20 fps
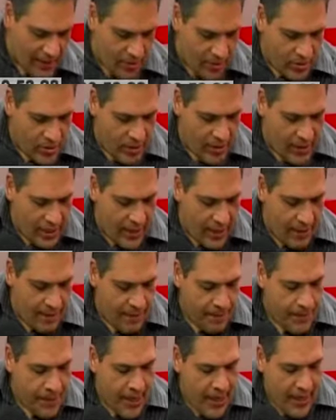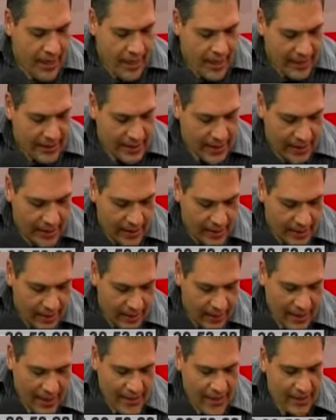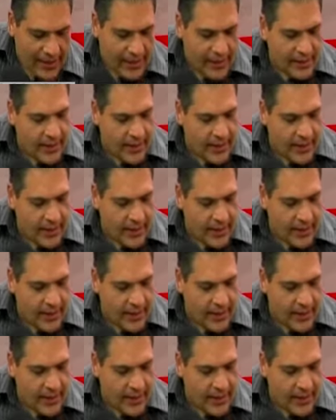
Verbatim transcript: Nos decían, estas macetas